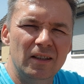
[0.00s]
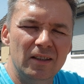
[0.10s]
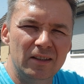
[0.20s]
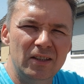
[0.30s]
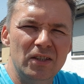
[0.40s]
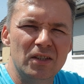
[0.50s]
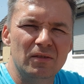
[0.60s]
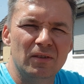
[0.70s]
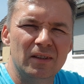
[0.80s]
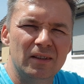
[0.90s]

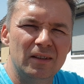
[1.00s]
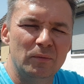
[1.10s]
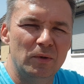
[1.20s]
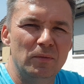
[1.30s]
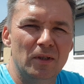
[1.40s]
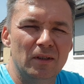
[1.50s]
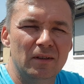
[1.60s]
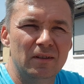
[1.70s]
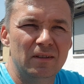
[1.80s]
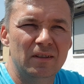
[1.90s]
электричество, например,
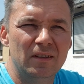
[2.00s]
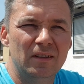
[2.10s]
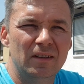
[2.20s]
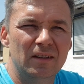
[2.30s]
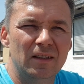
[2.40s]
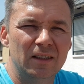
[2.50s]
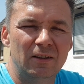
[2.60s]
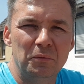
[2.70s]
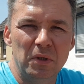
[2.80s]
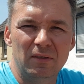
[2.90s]

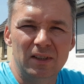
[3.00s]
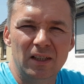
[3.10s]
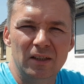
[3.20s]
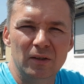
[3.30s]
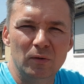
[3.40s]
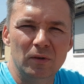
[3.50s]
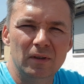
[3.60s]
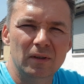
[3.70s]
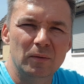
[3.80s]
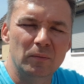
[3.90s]
когда вам не хватает его,
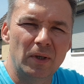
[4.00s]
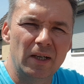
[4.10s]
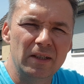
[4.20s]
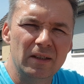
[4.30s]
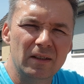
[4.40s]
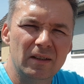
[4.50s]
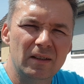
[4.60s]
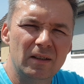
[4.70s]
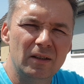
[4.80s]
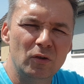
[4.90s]
брать,
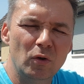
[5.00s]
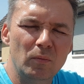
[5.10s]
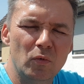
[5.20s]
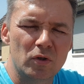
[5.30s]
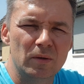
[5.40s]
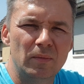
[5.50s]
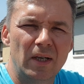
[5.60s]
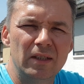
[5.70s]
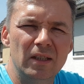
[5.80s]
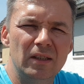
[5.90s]
дом может
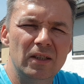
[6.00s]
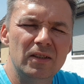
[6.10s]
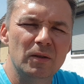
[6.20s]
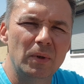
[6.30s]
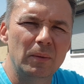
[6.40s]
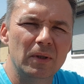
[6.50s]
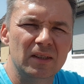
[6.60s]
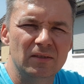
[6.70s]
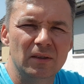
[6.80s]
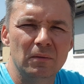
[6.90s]
брать электричество прямо
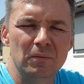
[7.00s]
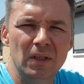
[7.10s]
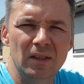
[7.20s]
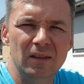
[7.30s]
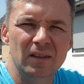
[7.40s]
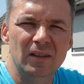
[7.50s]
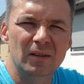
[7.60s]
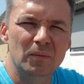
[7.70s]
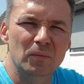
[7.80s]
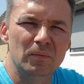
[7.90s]
от автомобиля.
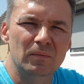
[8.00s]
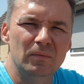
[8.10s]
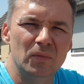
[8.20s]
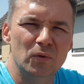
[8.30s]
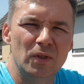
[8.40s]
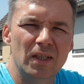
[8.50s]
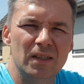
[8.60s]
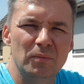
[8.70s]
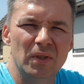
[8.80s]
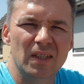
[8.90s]

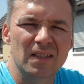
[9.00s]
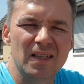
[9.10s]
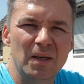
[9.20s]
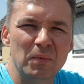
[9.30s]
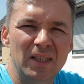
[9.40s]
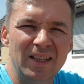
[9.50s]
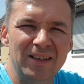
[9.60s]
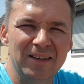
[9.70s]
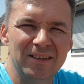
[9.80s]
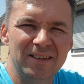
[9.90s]
Получается переносная
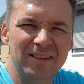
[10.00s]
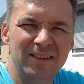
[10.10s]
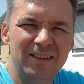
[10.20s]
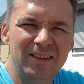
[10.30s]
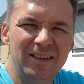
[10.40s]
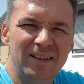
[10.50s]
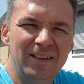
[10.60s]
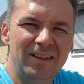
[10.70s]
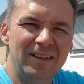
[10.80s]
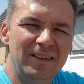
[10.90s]
батарейка.
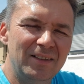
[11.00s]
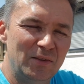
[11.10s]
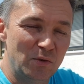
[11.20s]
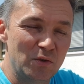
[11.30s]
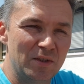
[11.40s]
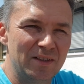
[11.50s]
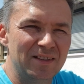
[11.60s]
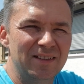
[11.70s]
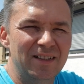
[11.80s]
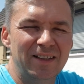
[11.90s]
Тоже
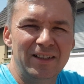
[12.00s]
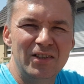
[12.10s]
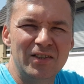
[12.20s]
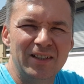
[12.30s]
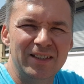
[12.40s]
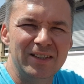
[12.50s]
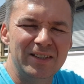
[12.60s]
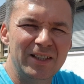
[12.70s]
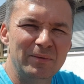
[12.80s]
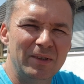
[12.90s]
Отличная
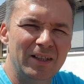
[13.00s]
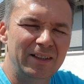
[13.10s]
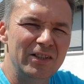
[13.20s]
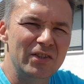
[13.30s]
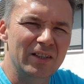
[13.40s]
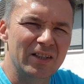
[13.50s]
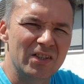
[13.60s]
система, отличное